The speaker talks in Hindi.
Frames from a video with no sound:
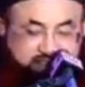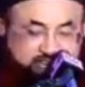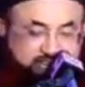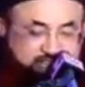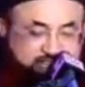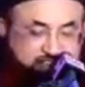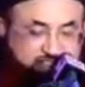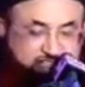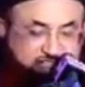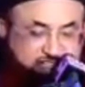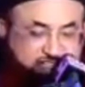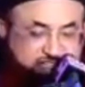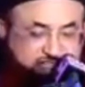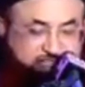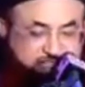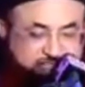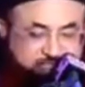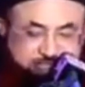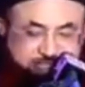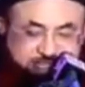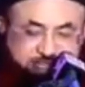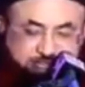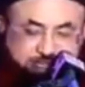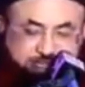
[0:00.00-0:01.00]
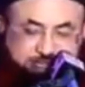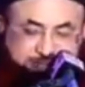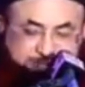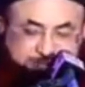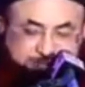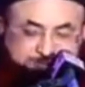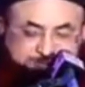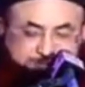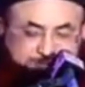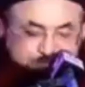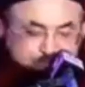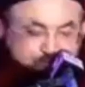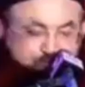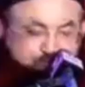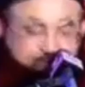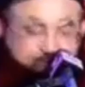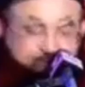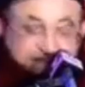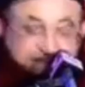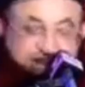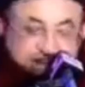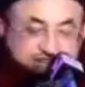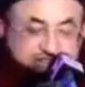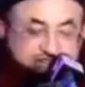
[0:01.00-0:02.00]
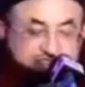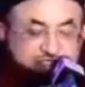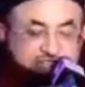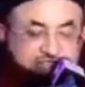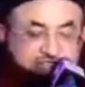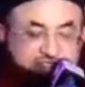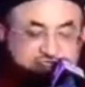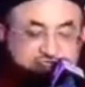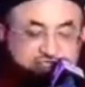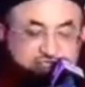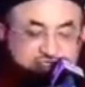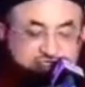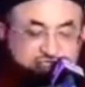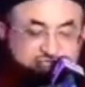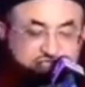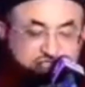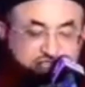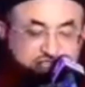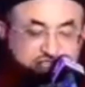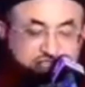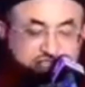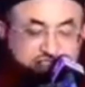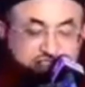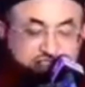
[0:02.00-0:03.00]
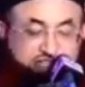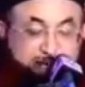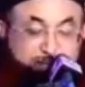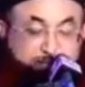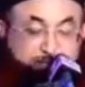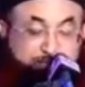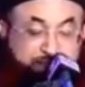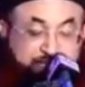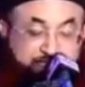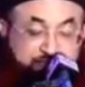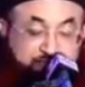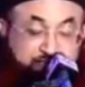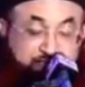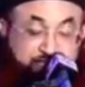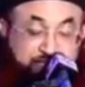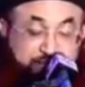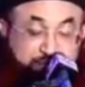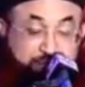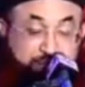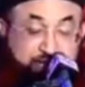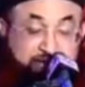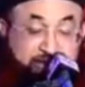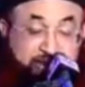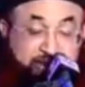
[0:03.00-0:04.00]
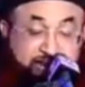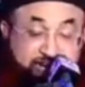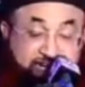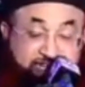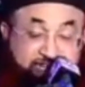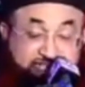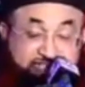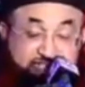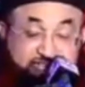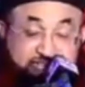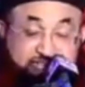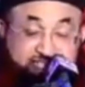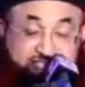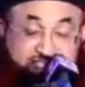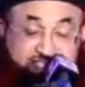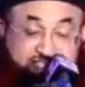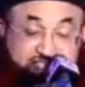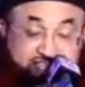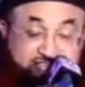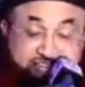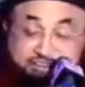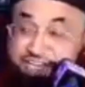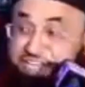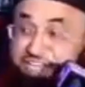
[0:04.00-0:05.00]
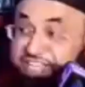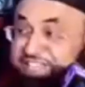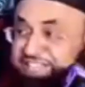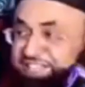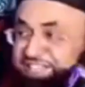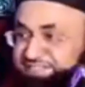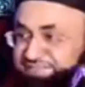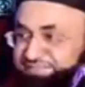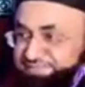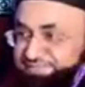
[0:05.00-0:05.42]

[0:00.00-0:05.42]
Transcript: कहते हैं कि आयत ततहीर का मतलब हरगिज ये नहीं